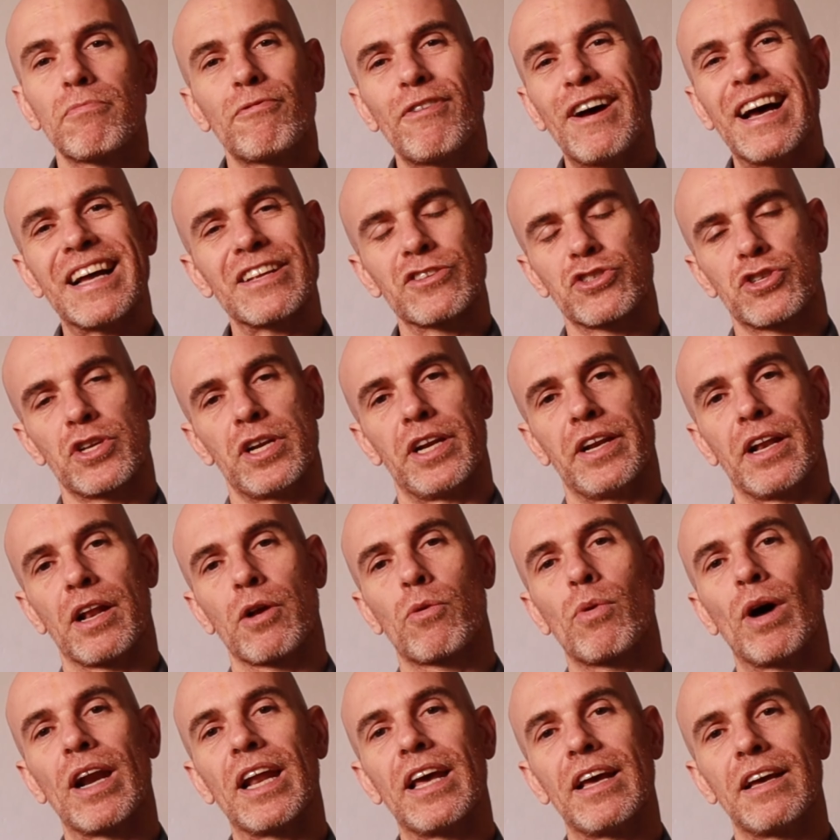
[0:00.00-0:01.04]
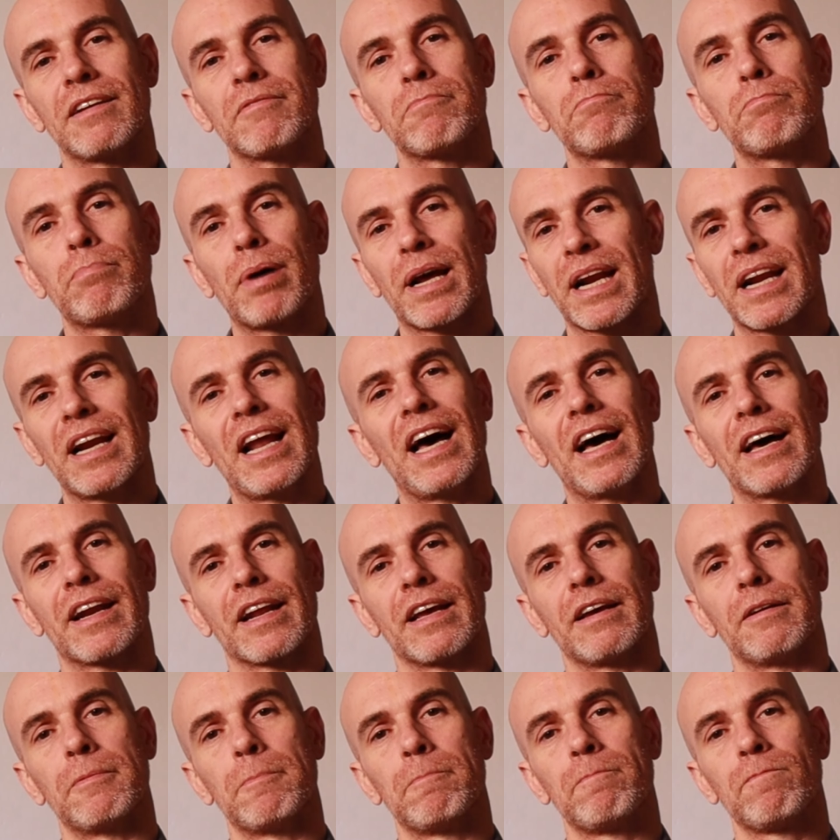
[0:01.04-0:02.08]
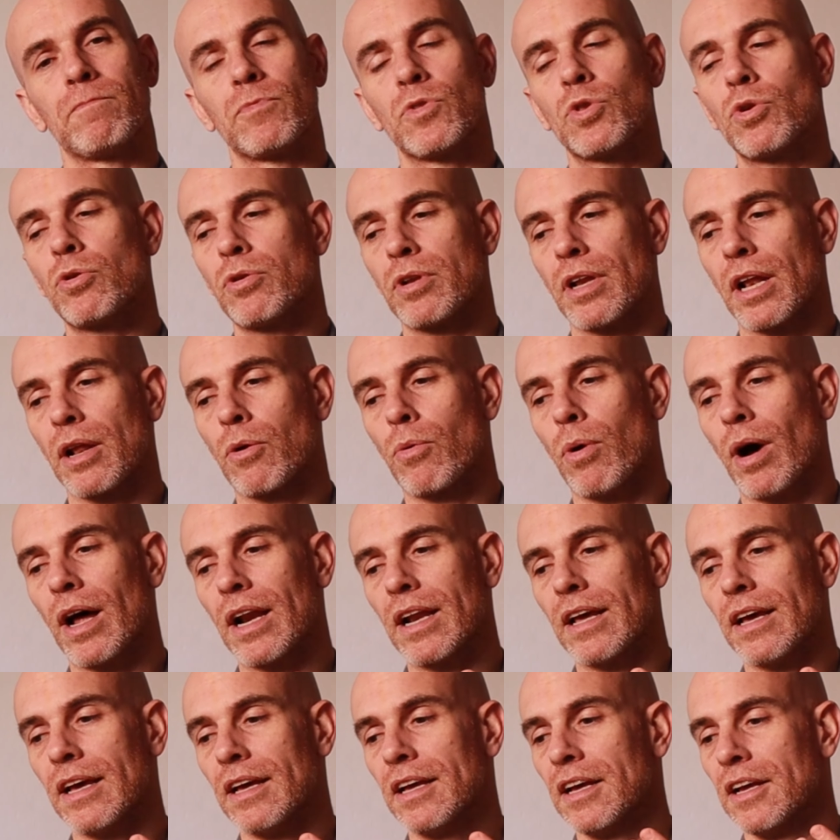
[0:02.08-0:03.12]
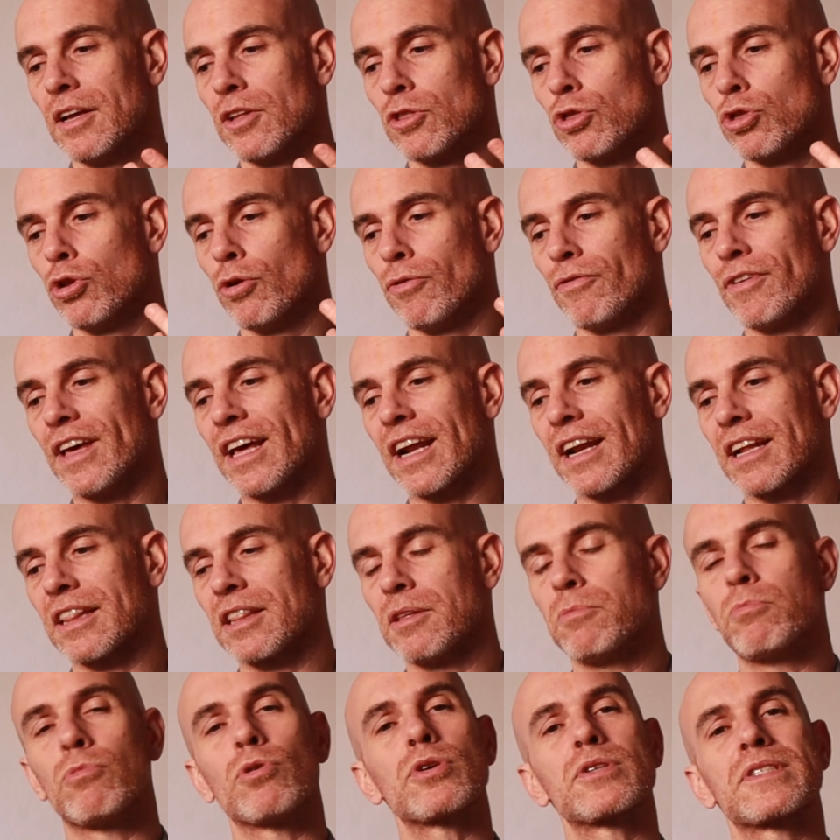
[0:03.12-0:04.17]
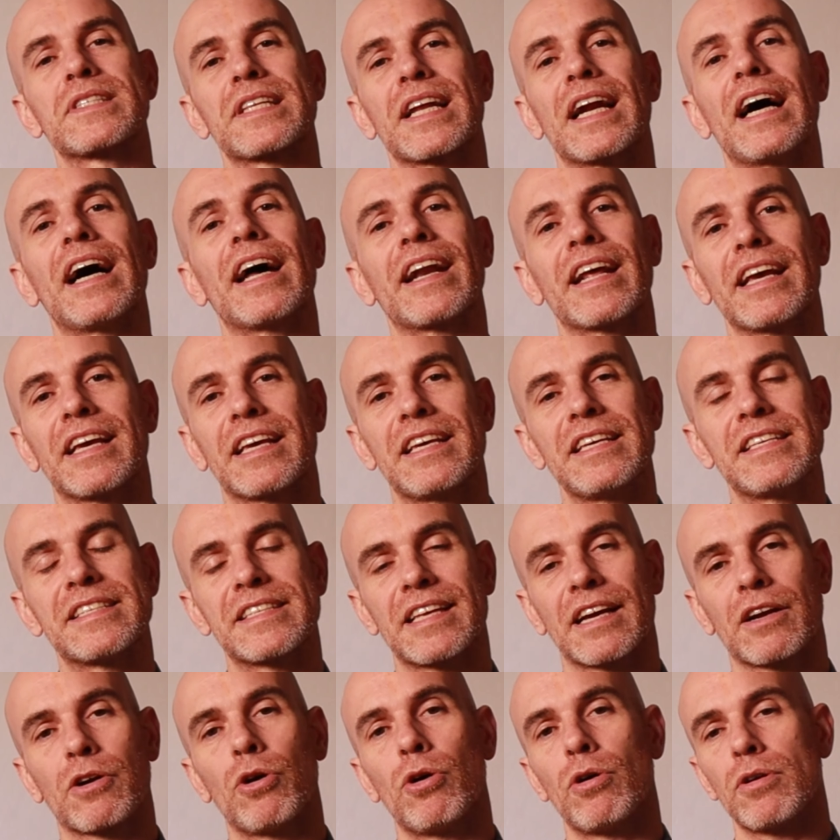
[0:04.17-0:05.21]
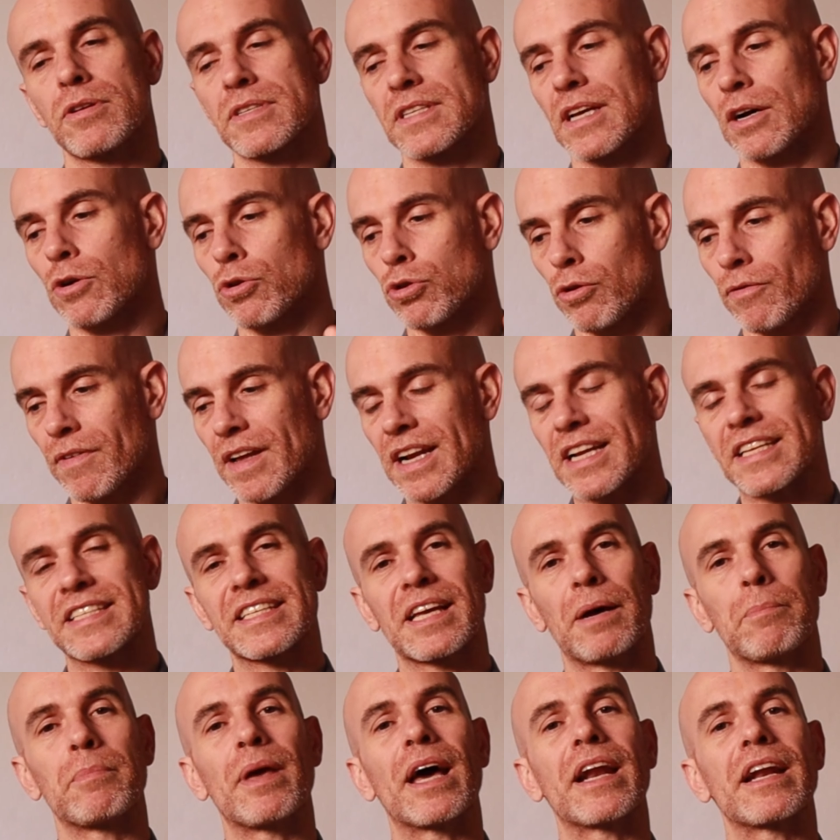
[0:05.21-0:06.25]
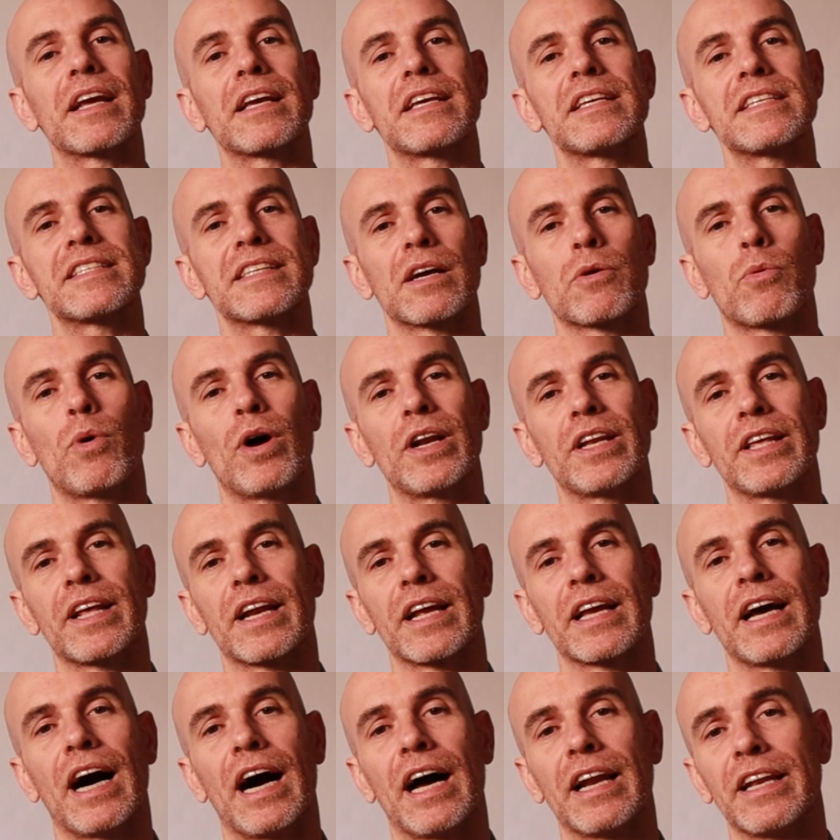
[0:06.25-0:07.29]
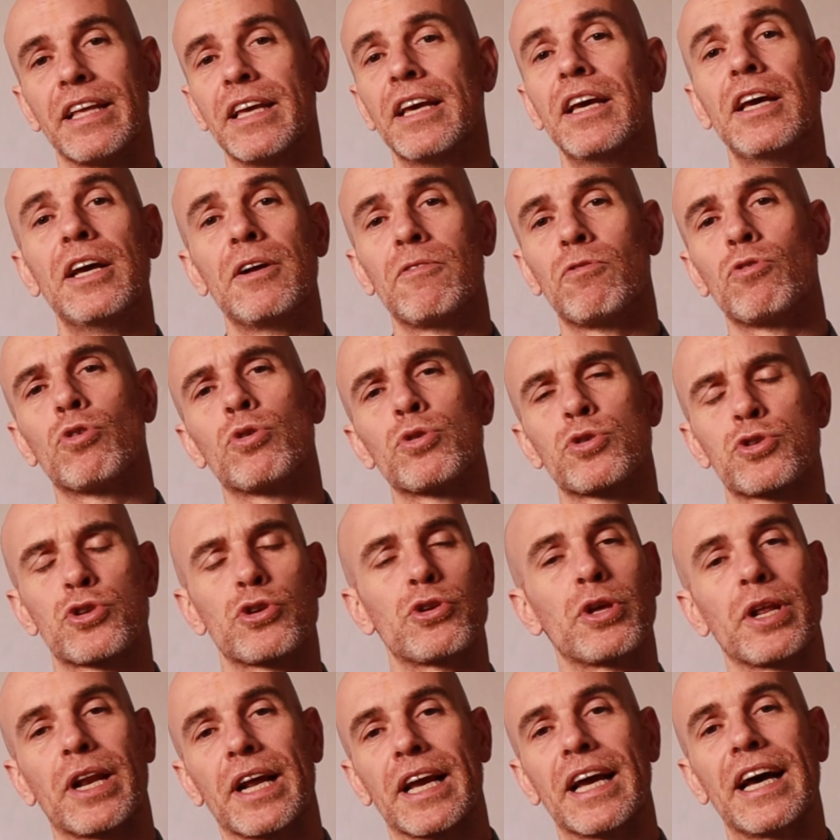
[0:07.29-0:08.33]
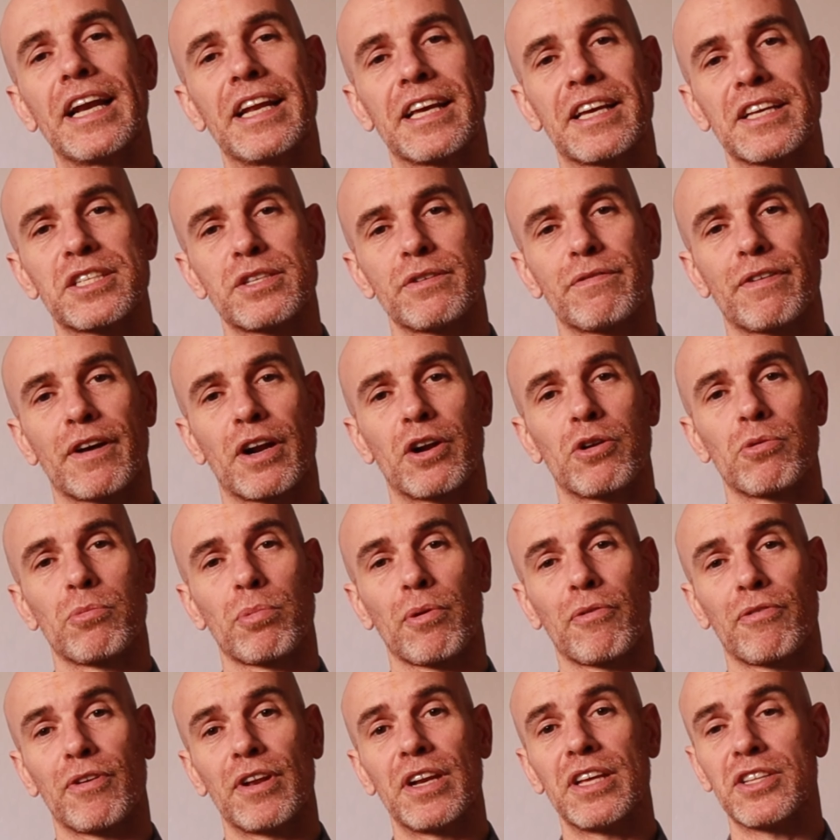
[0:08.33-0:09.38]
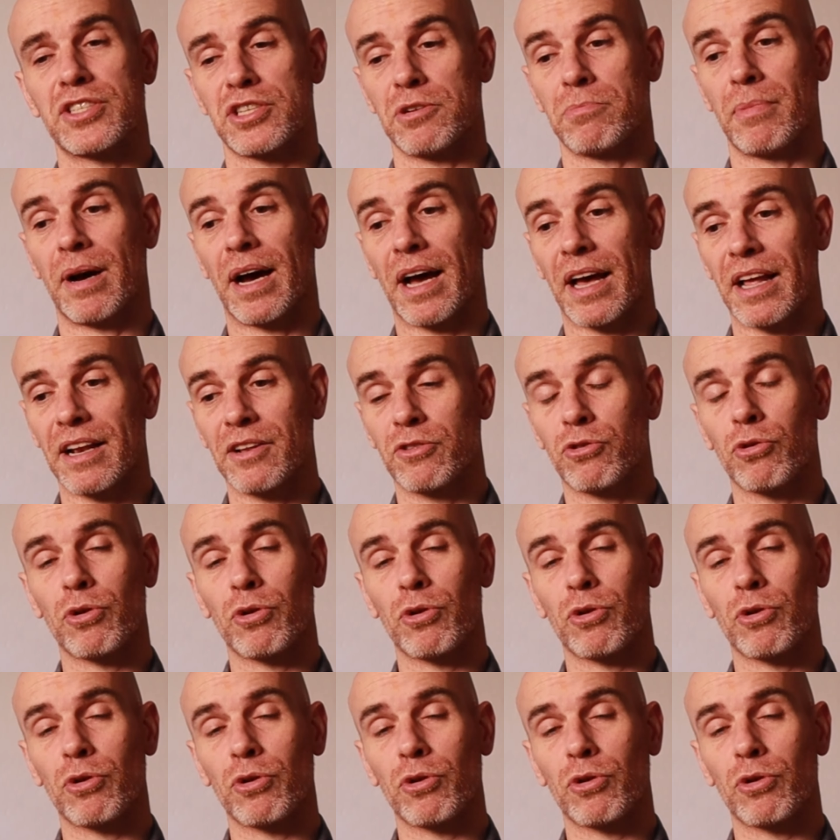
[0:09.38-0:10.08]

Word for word: facile nel quale parlare, non nel quale dover dimostrare chissà cosa o dover scambiare chissà quali regali. Non sono i regali che ci faranno più felici, ma è il